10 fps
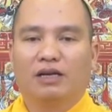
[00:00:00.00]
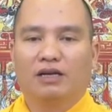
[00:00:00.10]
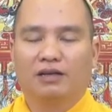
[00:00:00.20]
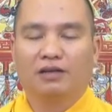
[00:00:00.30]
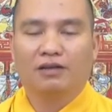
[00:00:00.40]
hoặc
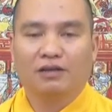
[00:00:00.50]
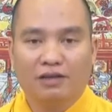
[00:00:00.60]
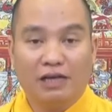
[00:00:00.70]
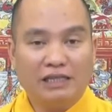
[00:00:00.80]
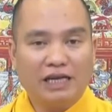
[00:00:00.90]
là
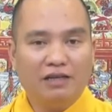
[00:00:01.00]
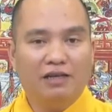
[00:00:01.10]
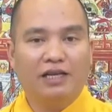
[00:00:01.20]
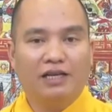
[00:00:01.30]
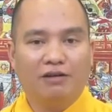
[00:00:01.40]
cái sai
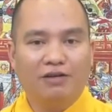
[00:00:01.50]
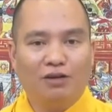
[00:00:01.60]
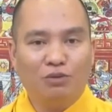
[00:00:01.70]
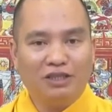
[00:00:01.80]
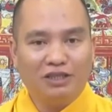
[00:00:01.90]
đường này có
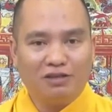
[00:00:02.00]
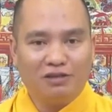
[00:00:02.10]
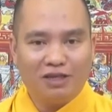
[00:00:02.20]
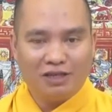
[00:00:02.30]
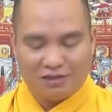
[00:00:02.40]
không chỉ
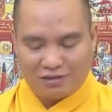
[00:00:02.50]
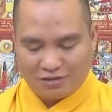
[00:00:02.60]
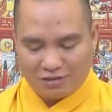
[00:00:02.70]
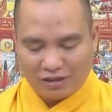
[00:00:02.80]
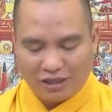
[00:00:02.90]
có thể
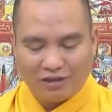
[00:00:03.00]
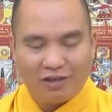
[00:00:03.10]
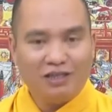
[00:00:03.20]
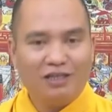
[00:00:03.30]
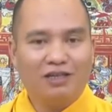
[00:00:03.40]
có thể nó
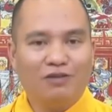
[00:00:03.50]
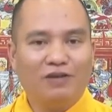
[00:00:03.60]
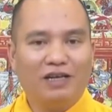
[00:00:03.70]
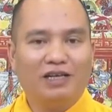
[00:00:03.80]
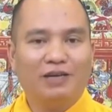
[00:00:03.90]
là gì không
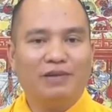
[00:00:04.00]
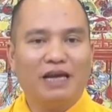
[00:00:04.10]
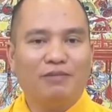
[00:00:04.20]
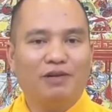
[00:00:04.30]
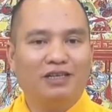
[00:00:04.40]
phải là kiếp
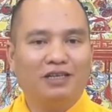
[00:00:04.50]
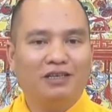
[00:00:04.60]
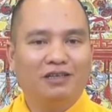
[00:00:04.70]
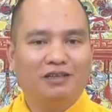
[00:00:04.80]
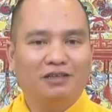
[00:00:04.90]
này mà là gì
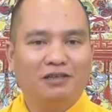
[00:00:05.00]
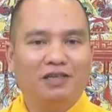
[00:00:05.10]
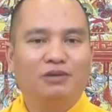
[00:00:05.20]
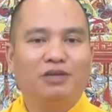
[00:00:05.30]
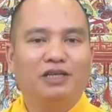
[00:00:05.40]
từ
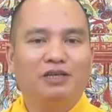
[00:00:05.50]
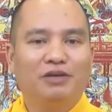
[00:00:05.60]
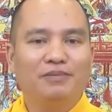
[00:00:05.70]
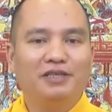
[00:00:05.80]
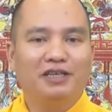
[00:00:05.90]
nhiều đời nhiều
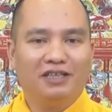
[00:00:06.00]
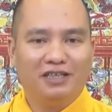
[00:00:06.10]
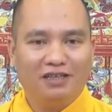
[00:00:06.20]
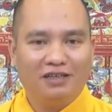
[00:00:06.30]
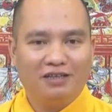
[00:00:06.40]
kiếp trước nhé.
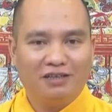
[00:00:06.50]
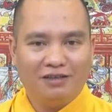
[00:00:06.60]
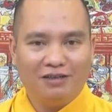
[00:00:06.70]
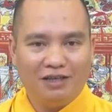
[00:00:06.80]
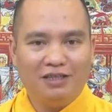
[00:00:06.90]

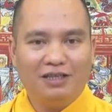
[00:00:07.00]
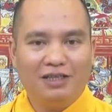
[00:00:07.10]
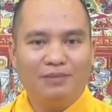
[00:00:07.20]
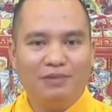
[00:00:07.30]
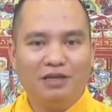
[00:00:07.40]
từ đời trước
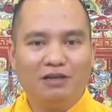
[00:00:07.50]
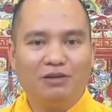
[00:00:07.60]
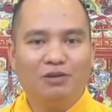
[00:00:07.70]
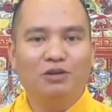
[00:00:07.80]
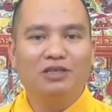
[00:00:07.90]
kiếp trước nó
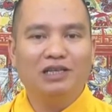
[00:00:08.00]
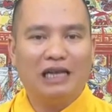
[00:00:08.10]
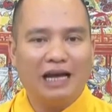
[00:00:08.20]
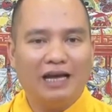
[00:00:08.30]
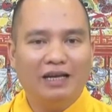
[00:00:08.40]
tồn dư
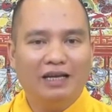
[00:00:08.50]
lại